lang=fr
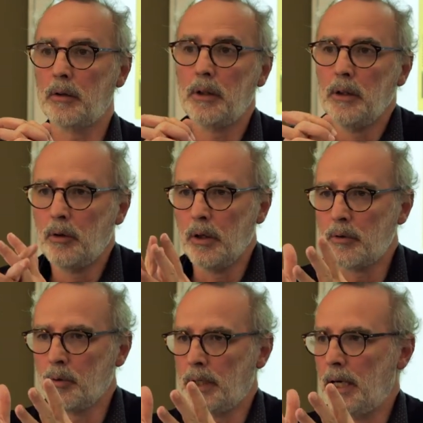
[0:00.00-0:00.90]
qui est une
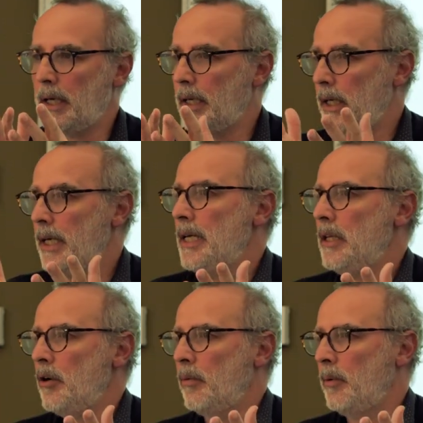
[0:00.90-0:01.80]
collection qui a
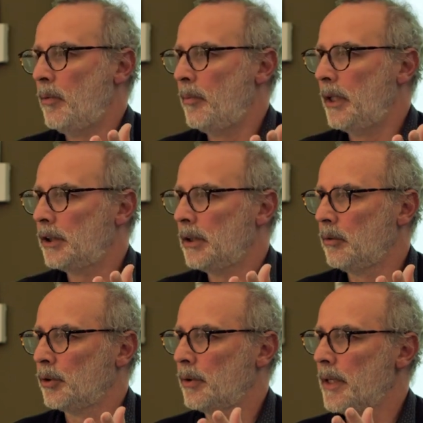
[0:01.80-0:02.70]
énormément marché
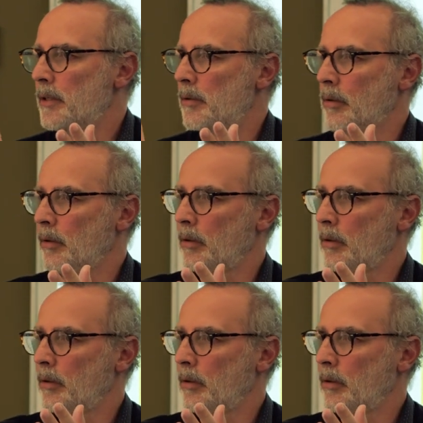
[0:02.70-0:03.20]
en jeunesse